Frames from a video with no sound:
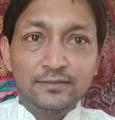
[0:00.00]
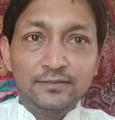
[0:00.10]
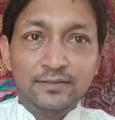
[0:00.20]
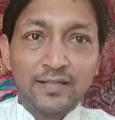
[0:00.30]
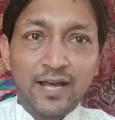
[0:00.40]

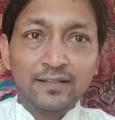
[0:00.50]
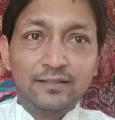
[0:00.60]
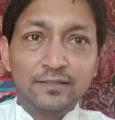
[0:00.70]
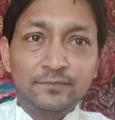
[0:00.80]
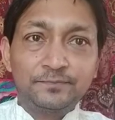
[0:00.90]
রাত
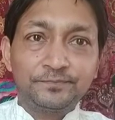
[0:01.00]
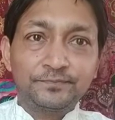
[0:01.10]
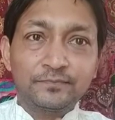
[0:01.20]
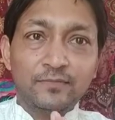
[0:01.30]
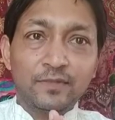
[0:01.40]

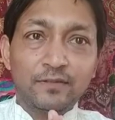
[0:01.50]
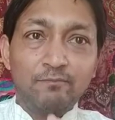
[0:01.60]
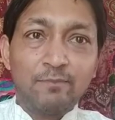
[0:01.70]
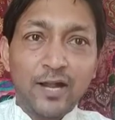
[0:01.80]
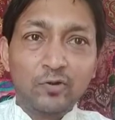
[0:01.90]

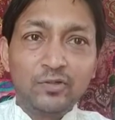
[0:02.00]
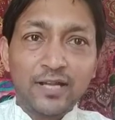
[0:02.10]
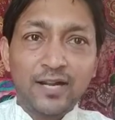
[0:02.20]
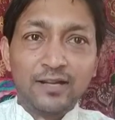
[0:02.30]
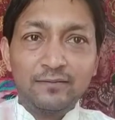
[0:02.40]
বারোটা
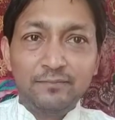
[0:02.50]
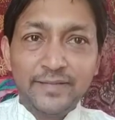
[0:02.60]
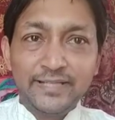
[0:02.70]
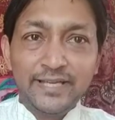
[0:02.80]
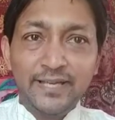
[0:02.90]

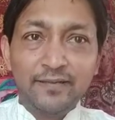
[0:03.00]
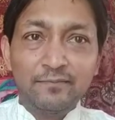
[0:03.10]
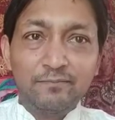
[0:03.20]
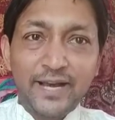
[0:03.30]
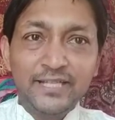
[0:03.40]
বেজে
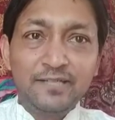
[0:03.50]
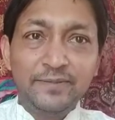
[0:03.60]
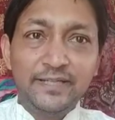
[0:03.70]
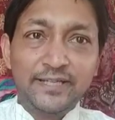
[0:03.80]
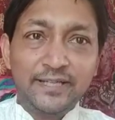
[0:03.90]
বাইশ
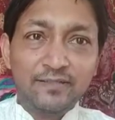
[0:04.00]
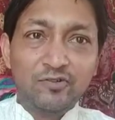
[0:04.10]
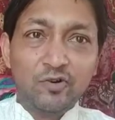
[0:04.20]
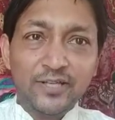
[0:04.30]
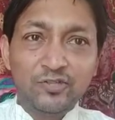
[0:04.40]
মিনিটে
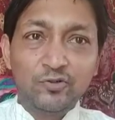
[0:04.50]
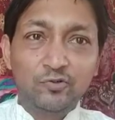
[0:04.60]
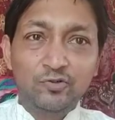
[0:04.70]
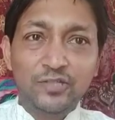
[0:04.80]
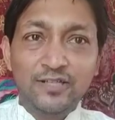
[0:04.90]
গণেশ
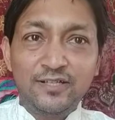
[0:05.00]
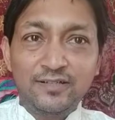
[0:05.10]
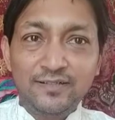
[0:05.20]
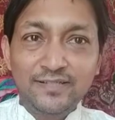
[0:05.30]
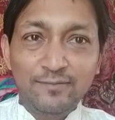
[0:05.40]
চতুর্থী
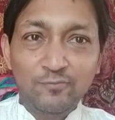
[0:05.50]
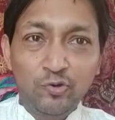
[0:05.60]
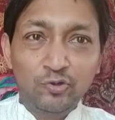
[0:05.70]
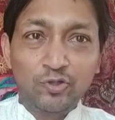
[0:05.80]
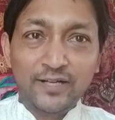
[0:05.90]
যে
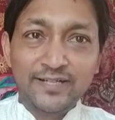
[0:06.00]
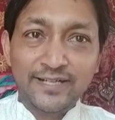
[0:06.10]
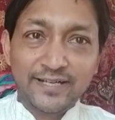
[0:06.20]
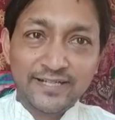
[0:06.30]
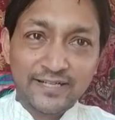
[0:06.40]
মুহূর্তটা
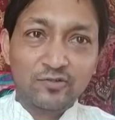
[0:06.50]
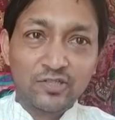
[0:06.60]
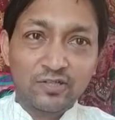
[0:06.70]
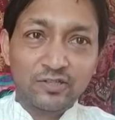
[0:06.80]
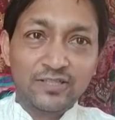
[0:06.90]
সেটা শেষ
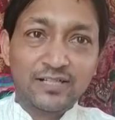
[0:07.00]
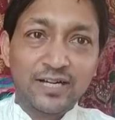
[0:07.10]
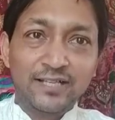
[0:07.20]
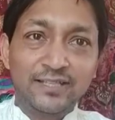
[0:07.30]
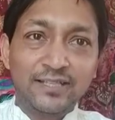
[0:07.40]
হচ্ছে অর্থাৎ
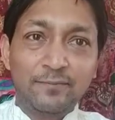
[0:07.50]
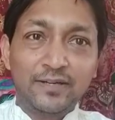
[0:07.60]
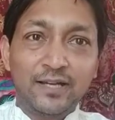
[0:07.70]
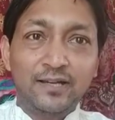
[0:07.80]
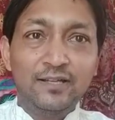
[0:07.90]
সারাদিন
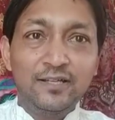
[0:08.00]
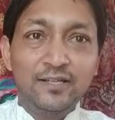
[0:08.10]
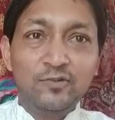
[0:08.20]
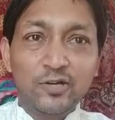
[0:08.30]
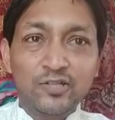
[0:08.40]
আপনারা
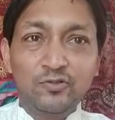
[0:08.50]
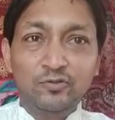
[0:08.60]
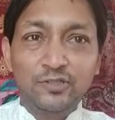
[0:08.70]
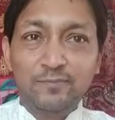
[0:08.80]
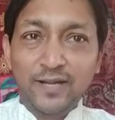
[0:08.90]
গণেশ
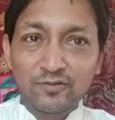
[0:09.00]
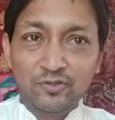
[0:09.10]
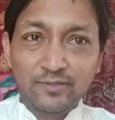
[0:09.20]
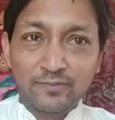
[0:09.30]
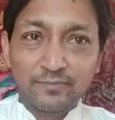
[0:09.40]
চতুর্থী পালন
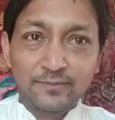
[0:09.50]
করতে পারবেন